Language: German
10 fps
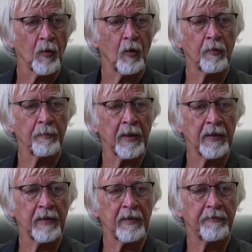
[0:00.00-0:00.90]
Und
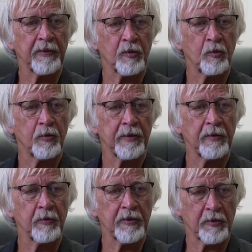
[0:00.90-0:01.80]
man
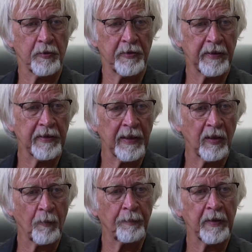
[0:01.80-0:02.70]
versuchte und diskutierte
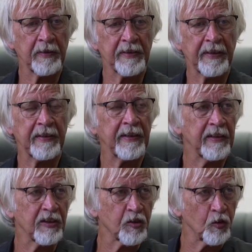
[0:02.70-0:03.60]
dann, ob man sie
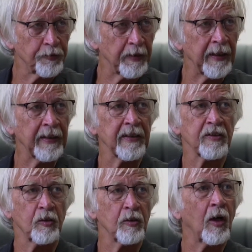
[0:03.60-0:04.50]
genetisch so
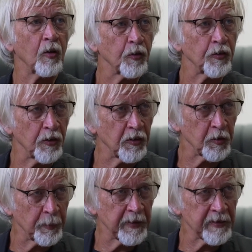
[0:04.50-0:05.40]
verändern soll, auch durch solche
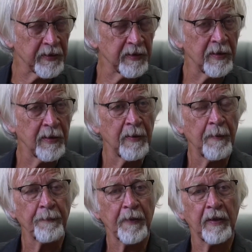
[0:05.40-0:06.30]
mhm. Spritzen,
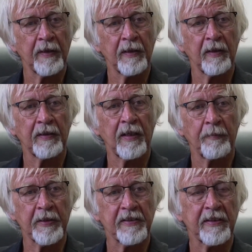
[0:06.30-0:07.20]
mhm. Äh,
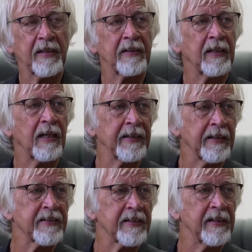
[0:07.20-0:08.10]
damit sie dann der,
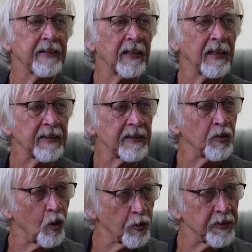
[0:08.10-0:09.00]
ihre Zellen in der Lage
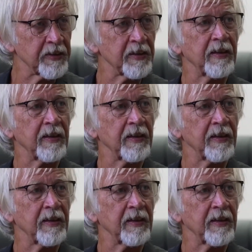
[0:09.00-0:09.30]
sind, doch diese